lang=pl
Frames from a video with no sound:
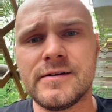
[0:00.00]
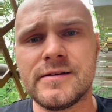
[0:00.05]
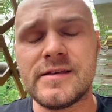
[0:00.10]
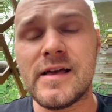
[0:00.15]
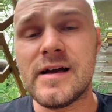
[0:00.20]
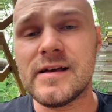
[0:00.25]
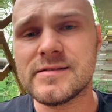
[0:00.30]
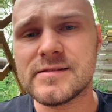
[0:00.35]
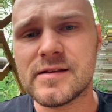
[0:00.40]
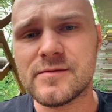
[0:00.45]

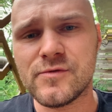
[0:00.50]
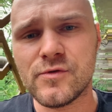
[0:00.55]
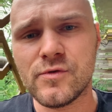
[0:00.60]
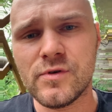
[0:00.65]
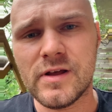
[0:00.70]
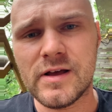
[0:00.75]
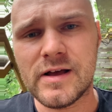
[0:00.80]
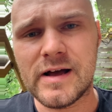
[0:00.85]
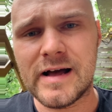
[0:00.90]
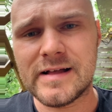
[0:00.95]
Ja jestem w
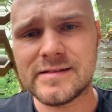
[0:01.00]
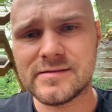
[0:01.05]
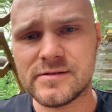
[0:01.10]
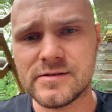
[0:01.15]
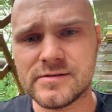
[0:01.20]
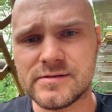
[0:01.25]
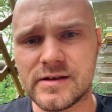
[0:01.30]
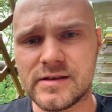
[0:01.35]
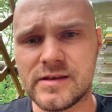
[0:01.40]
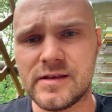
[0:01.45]
ogóle
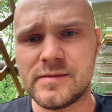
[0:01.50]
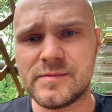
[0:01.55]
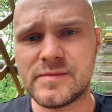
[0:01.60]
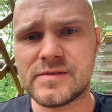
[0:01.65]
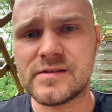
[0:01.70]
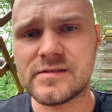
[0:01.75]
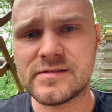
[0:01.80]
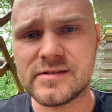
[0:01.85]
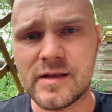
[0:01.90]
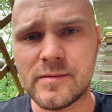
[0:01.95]
anty takim
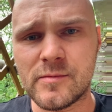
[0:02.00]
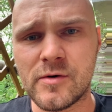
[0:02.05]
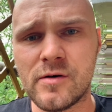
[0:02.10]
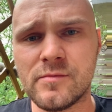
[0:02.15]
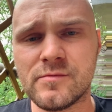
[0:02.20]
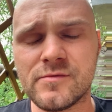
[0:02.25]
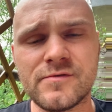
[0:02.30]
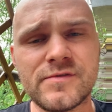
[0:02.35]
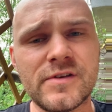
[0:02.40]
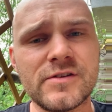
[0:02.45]

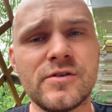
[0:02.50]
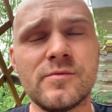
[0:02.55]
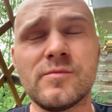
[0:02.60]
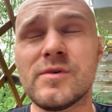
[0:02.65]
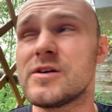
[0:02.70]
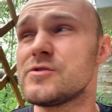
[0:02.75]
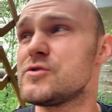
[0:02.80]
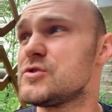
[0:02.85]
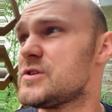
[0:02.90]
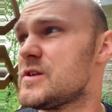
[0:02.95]
systemom. Wiadomo,
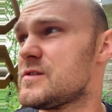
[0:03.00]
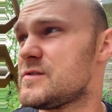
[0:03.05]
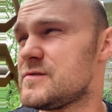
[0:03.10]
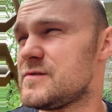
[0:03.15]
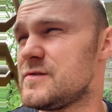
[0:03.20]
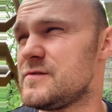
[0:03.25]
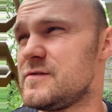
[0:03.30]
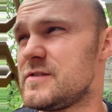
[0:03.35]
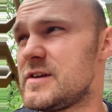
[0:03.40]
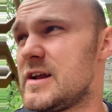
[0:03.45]
jak ktoś
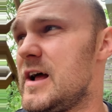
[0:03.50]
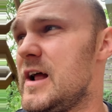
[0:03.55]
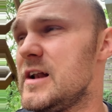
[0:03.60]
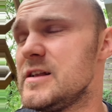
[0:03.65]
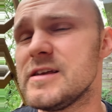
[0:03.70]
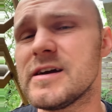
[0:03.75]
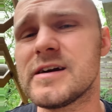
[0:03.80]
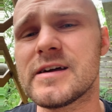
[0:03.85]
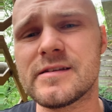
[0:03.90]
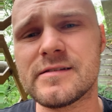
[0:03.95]
jest w
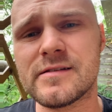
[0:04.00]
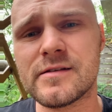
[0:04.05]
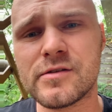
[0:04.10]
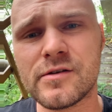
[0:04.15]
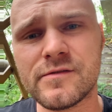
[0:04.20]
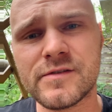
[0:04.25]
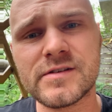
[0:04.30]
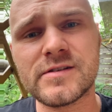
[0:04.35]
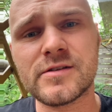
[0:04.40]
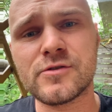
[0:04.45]
realnie
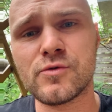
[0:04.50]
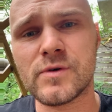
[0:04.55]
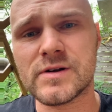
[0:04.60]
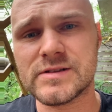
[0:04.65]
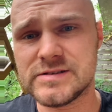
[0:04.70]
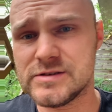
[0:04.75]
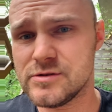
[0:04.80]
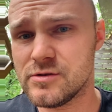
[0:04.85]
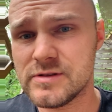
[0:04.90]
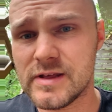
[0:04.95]
kryzysowej
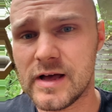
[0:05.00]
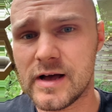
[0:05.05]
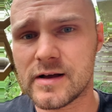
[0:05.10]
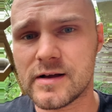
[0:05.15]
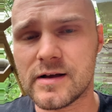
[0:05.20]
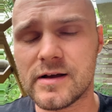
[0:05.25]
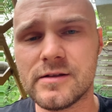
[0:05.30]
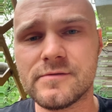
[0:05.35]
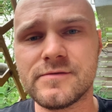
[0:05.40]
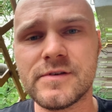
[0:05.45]
sytuacji, to
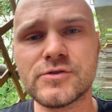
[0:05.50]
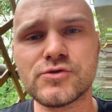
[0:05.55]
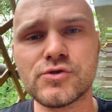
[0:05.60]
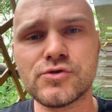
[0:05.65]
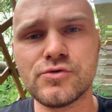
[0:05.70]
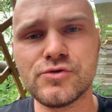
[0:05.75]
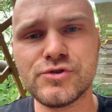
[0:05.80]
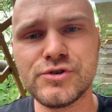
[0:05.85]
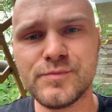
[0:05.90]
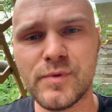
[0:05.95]
tak, ale
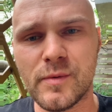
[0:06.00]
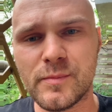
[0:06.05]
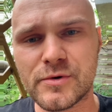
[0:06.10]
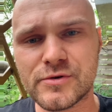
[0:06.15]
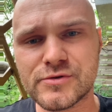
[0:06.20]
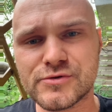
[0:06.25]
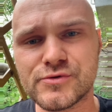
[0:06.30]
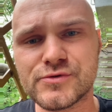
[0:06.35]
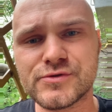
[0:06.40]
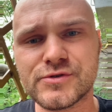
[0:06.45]
większość ludzi po
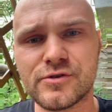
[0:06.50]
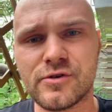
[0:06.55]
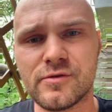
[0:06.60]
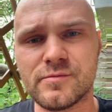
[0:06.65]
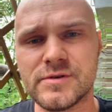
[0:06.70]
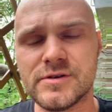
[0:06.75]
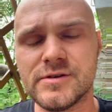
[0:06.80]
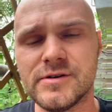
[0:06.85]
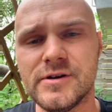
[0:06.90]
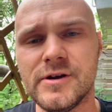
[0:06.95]
prostu co
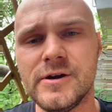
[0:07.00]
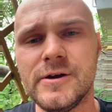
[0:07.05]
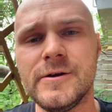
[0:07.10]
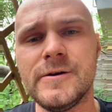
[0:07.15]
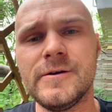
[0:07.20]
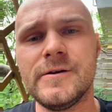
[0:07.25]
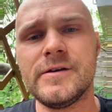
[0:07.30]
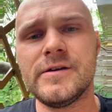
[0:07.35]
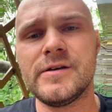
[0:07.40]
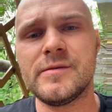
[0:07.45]
robi?
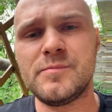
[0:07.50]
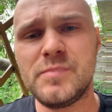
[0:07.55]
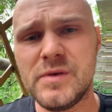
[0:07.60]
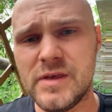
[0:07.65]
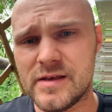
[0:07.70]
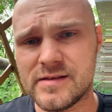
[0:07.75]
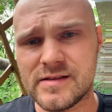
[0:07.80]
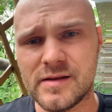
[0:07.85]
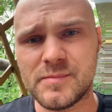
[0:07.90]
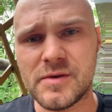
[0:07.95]

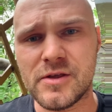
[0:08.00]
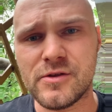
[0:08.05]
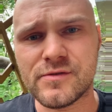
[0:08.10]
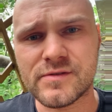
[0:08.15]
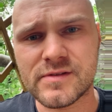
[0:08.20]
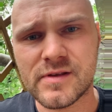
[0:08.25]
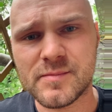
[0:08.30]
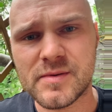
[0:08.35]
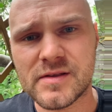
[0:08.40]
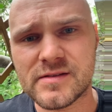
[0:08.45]
Pije za
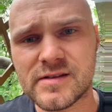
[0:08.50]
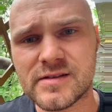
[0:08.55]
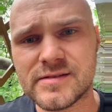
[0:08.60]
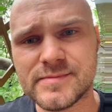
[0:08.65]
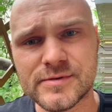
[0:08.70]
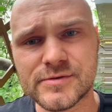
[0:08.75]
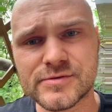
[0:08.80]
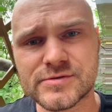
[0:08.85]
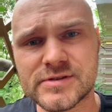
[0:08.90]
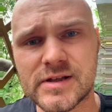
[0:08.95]
pieniądze
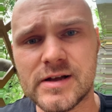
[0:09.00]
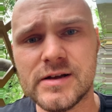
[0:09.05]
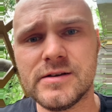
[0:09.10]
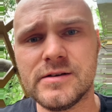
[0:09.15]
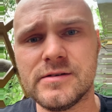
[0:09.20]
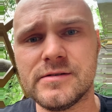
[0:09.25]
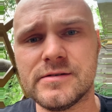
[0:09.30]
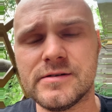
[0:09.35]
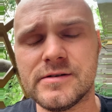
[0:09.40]
500, tak?